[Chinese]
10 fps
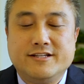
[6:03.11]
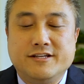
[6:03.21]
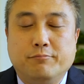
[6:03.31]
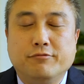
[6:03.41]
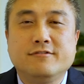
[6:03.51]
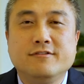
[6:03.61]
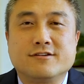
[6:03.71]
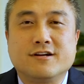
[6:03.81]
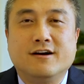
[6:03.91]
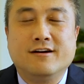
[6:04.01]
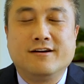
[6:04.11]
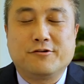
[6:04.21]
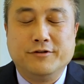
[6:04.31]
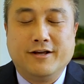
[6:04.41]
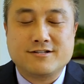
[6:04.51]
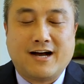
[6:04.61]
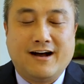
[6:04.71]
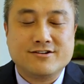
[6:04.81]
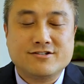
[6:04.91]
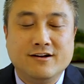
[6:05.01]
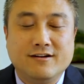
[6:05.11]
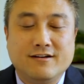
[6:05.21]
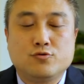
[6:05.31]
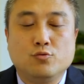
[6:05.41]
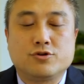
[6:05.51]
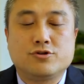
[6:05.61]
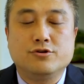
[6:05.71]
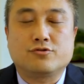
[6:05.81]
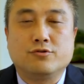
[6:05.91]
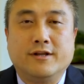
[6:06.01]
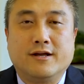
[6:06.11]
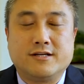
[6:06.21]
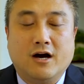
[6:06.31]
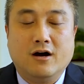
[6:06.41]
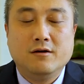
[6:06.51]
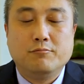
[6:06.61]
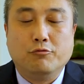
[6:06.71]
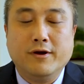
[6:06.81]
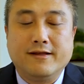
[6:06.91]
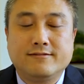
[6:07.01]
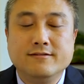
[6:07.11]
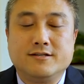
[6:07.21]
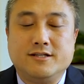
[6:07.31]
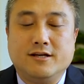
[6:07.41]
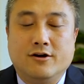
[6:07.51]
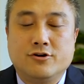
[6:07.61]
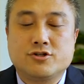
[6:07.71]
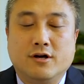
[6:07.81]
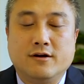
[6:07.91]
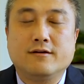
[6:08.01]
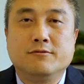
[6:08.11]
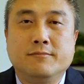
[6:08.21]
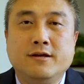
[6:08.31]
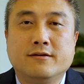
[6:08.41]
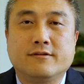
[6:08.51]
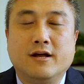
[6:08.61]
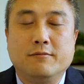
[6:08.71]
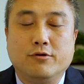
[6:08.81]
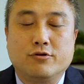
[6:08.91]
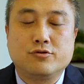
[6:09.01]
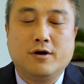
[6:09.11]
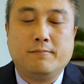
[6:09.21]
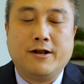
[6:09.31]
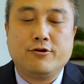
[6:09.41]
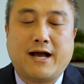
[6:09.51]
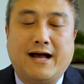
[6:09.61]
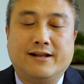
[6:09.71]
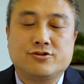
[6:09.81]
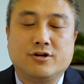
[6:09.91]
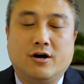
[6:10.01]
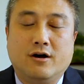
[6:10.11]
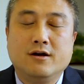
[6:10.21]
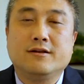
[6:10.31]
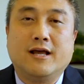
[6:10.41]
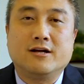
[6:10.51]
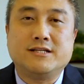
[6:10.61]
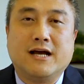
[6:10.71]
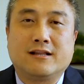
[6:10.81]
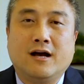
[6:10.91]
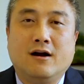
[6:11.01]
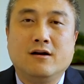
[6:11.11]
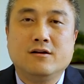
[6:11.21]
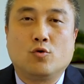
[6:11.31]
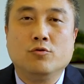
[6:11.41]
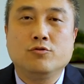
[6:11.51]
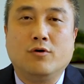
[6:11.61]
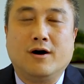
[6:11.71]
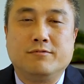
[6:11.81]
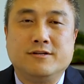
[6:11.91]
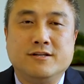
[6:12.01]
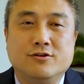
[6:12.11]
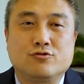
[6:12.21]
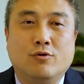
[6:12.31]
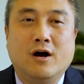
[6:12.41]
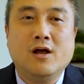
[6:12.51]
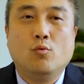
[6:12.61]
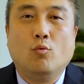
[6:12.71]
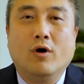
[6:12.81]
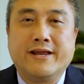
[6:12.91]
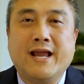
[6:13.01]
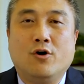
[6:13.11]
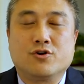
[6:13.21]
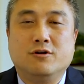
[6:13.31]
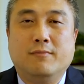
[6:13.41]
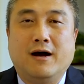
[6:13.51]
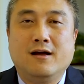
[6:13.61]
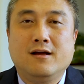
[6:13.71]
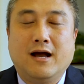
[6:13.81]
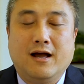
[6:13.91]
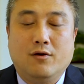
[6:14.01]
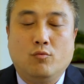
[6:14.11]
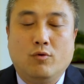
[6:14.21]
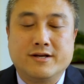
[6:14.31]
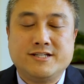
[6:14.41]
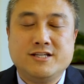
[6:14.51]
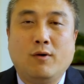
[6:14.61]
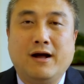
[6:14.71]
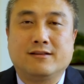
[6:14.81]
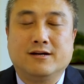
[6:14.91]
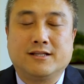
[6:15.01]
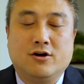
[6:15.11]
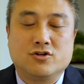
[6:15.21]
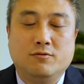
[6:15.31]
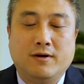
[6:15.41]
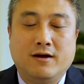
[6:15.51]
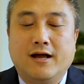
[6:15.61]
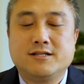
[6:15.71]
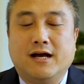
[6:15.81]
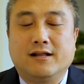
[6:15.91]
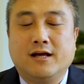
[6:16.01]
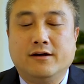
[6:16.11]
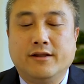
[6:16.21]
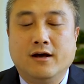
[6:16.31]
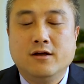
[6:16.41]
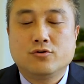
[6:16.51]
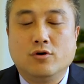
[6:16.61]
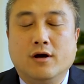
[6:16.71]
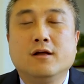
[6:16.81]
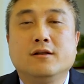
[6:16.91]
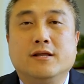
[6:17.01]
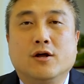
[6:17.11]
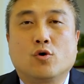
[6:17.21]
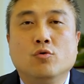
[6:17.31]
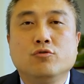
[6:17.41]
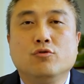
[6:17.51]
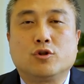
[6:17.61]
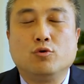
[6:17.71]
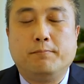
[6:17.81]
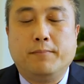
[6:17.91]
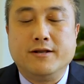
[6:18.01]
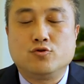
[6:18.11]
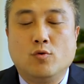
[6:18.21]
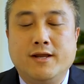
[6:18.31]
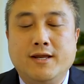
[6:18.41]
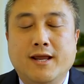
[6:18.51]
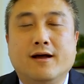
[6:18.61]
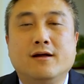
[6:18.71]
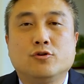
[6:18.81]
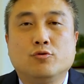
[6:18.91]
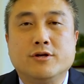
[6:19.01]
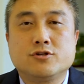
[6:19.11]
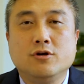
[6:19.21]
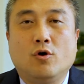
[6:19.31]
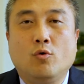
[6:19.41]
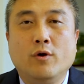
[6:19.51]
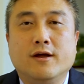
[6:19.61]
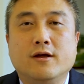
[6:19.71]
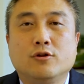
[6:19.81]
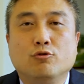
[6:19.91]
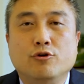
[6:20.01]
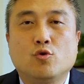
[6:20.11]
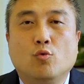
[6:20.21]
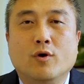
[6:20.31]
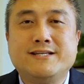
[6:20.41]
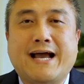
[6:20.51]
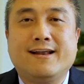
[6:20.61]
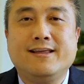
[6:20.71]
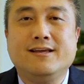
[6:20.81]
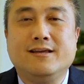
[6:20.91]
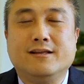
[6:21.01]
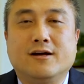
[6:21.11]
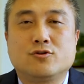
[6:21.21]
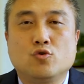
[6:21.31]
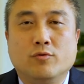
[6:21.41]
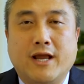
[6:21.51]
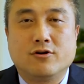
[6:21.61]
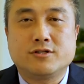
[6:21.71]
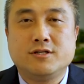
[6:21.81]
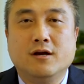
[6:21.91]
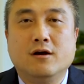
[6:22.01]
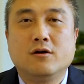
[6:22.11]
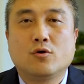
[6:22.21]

其不自生，故能长生。”注释说呢，叫“不为自己而生”，什么意思呢？比如说办绿卡的时候，你要讲到工作，不仅仅说我要什么，哎，我希望得到什么，还要讲到呢，说你的工作对本专业、对社会、对于国家利益的重要性